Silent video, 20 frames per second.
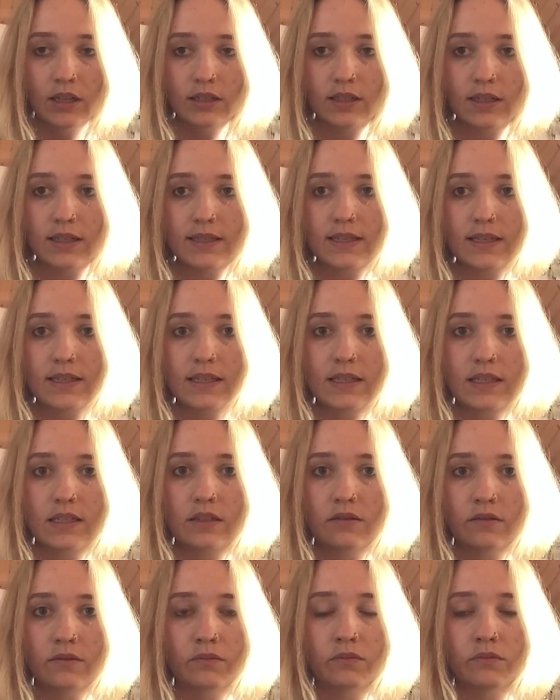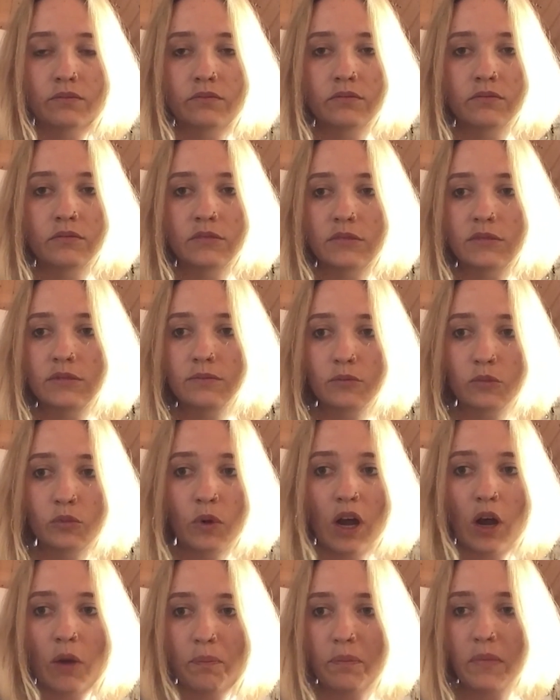dass es ähm,
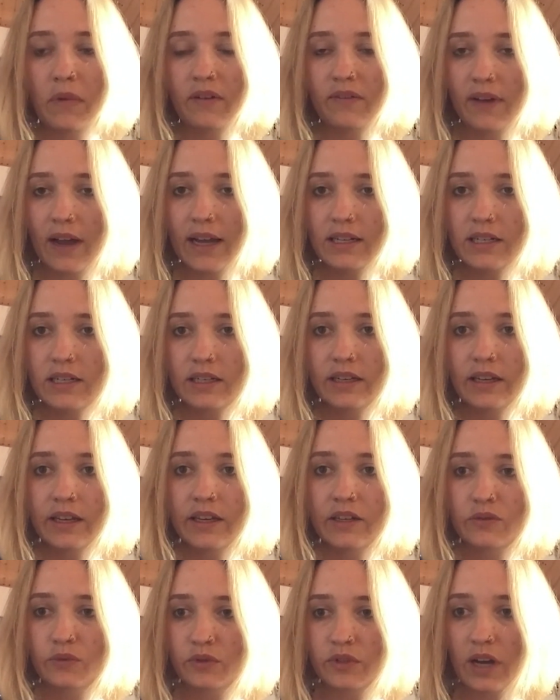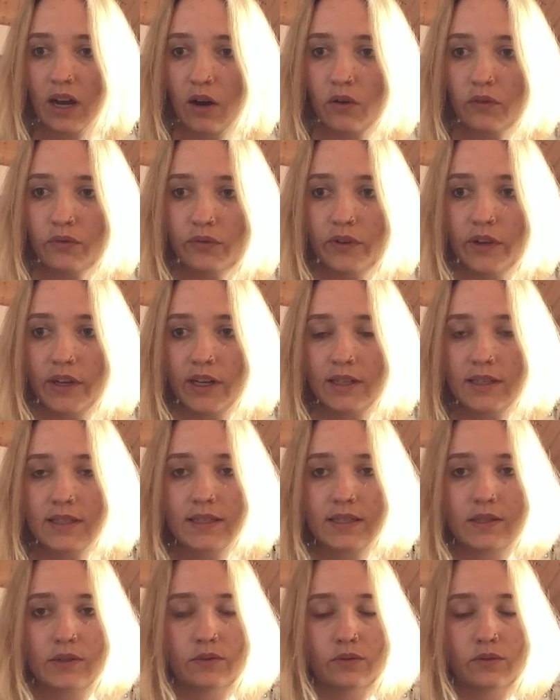überhaupt mal weitergeht und aufwärts.